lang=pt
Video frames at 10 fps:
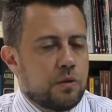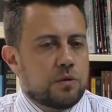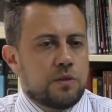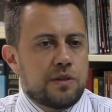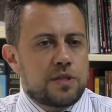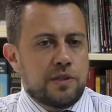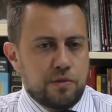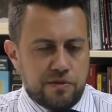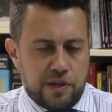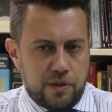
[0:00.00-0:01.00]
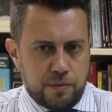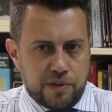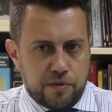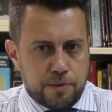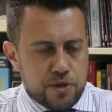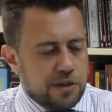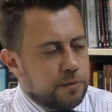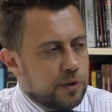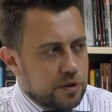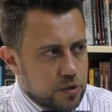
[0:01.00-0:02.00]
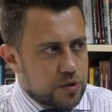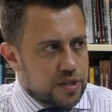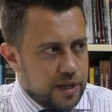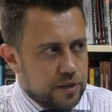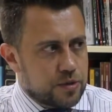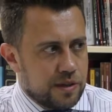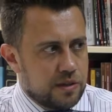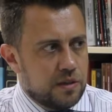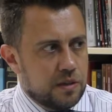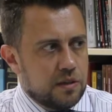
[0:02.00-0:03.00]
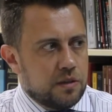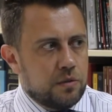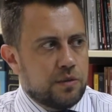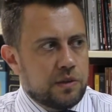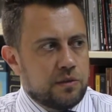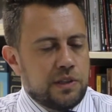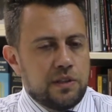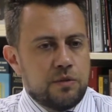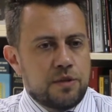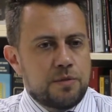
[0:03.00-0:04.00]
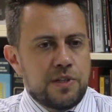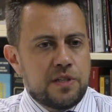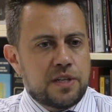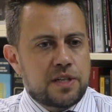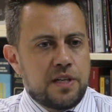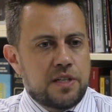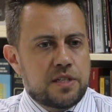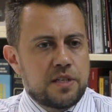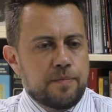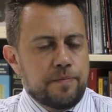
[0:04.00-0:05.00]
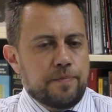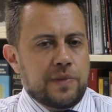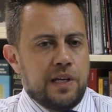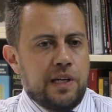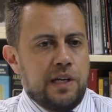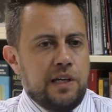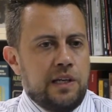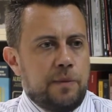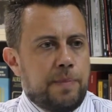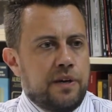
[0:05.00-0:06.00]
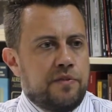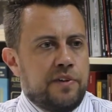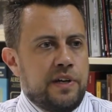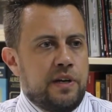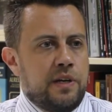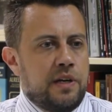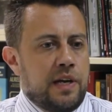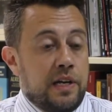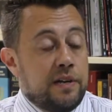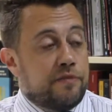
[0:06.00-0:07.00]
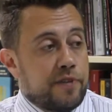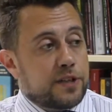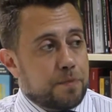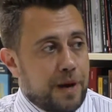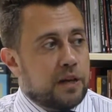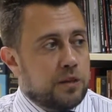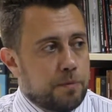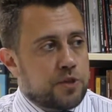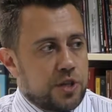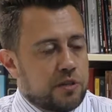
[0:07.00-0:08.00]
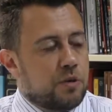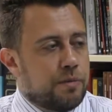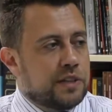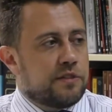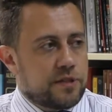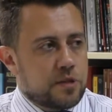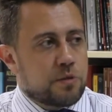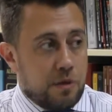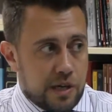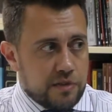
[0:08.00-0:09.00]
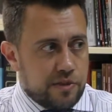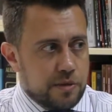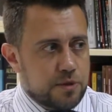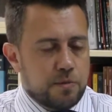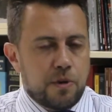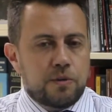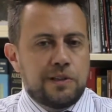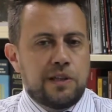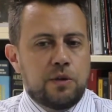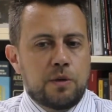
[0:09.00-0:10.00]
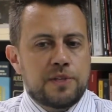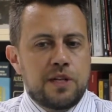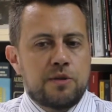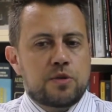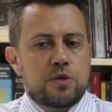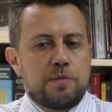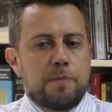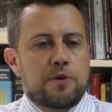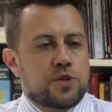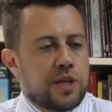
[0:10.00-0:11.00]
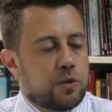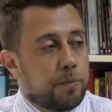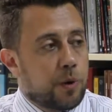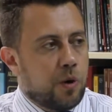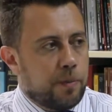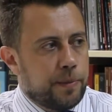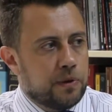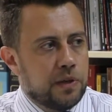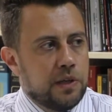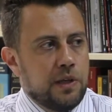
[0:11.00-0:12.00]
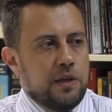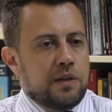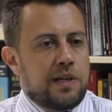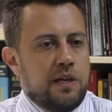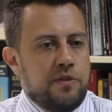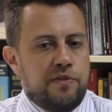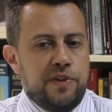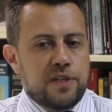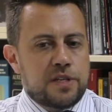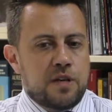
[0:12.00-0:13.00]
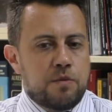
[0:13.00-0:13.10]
ao longo do ano, sem dúvida nenhuma, foi o projeto de maior sucesso. Hein? no ano de 2016. Ele prevê, ele faz parte do projeto de combate à evasão escolar, que falamos no bloco anterior, mas ele é um subprojeto próprio que ele visa